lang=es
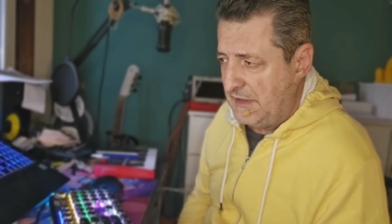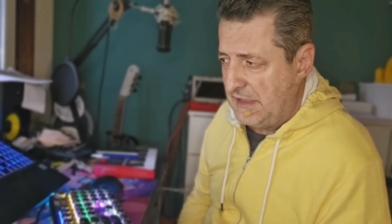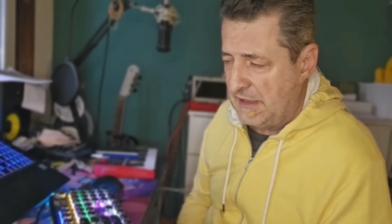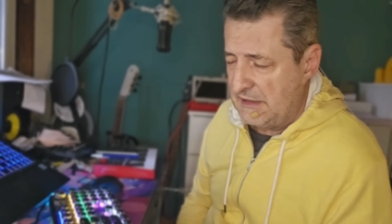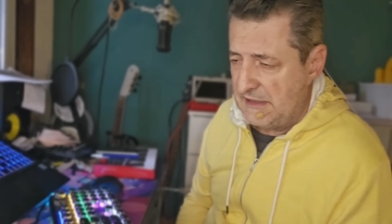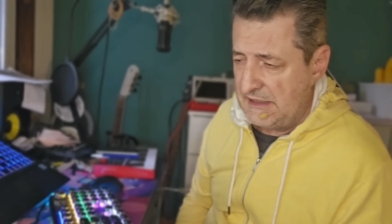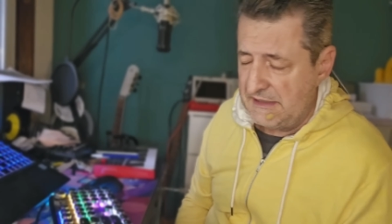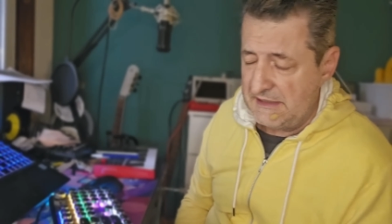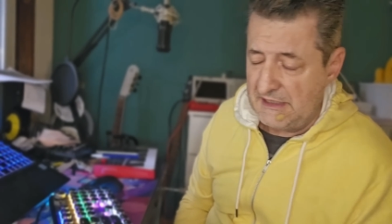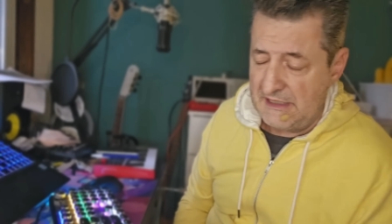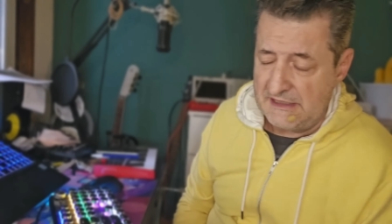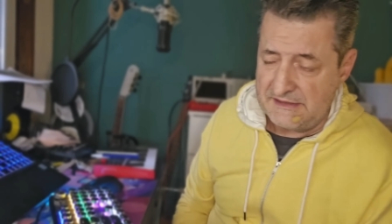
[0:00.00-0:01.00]
y
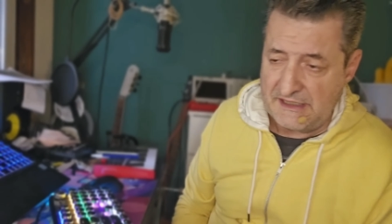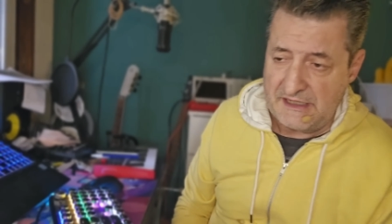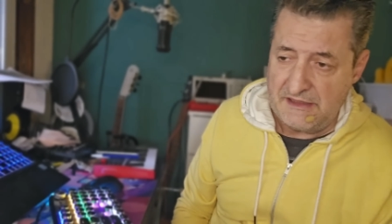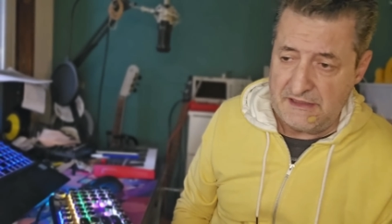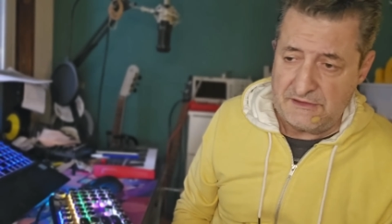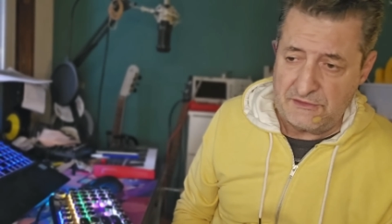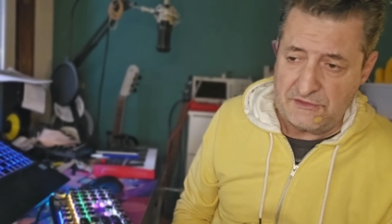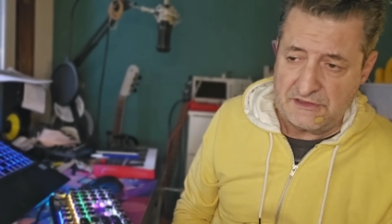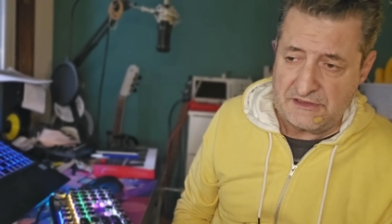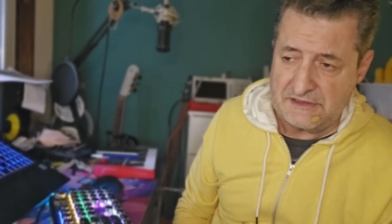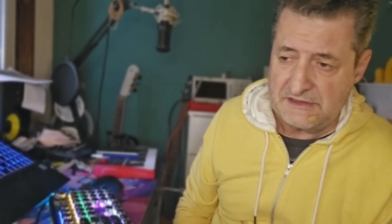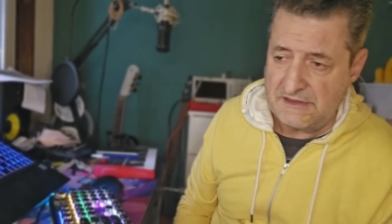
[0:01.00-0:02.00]
a, raíz de
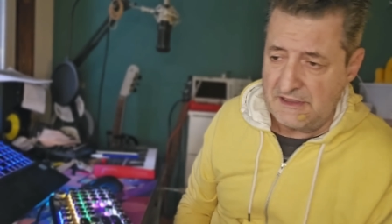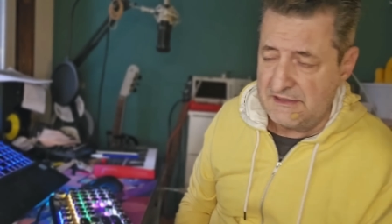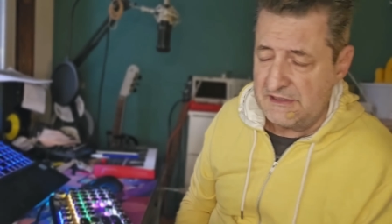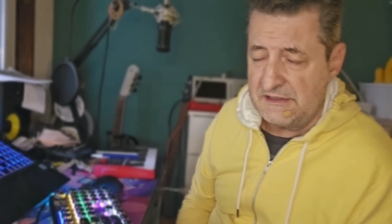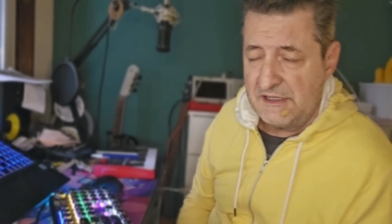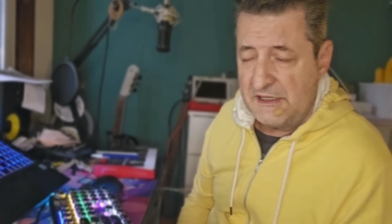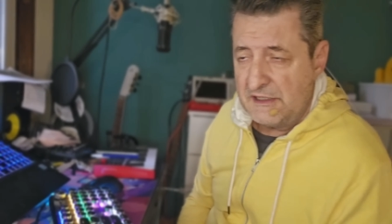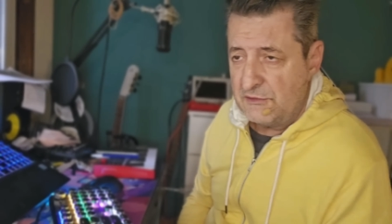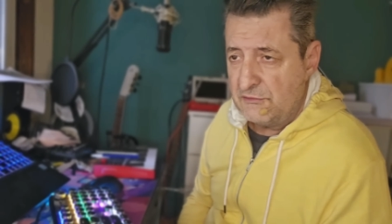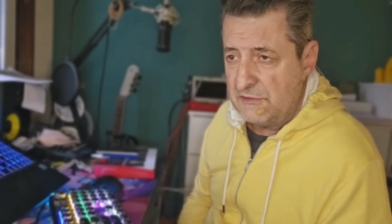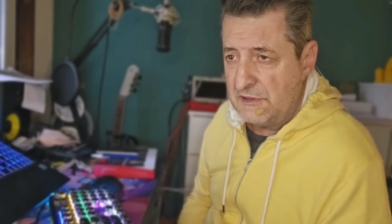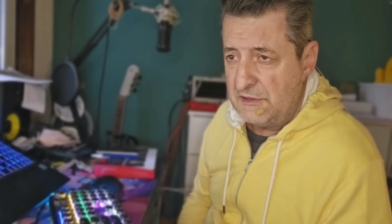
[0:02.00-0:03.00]
todas esas
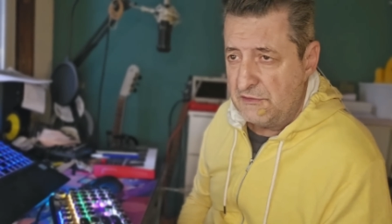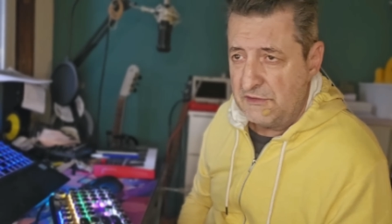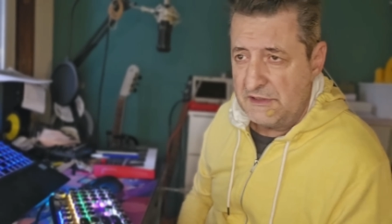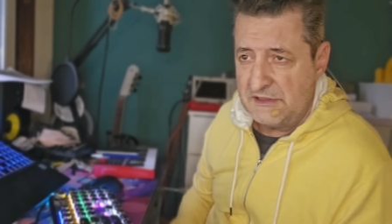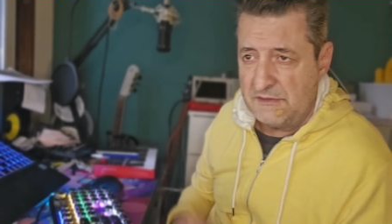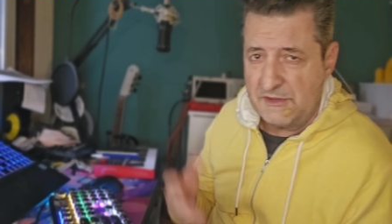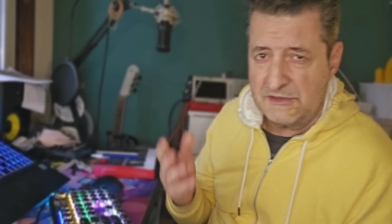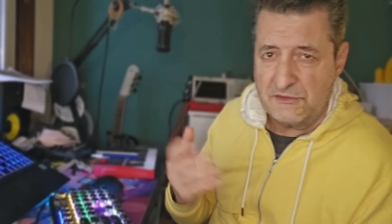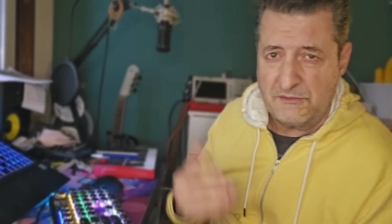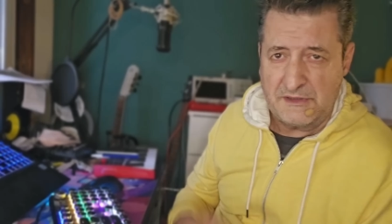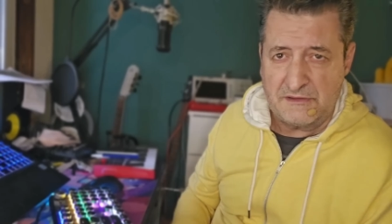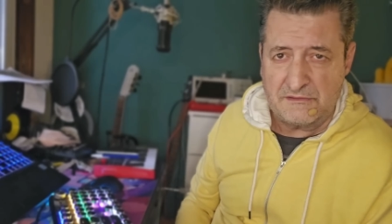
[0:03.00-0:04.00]
inquietudes yo hice más
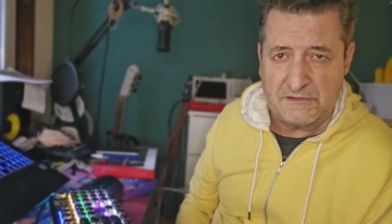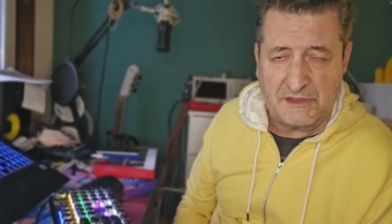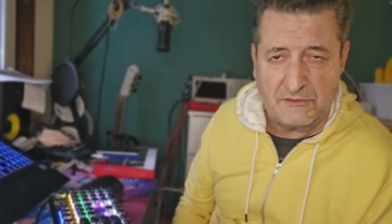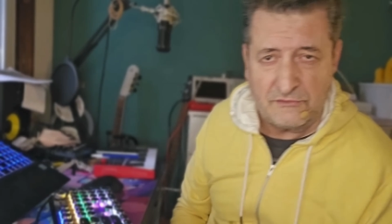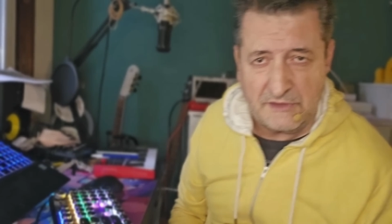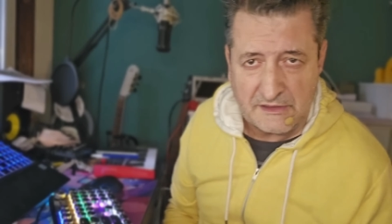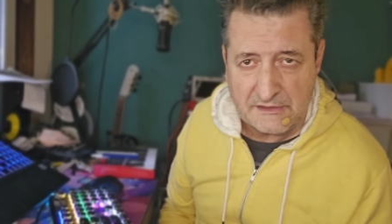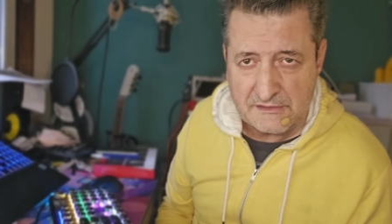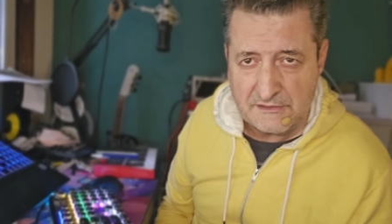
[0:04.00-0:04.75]
o menos algunas,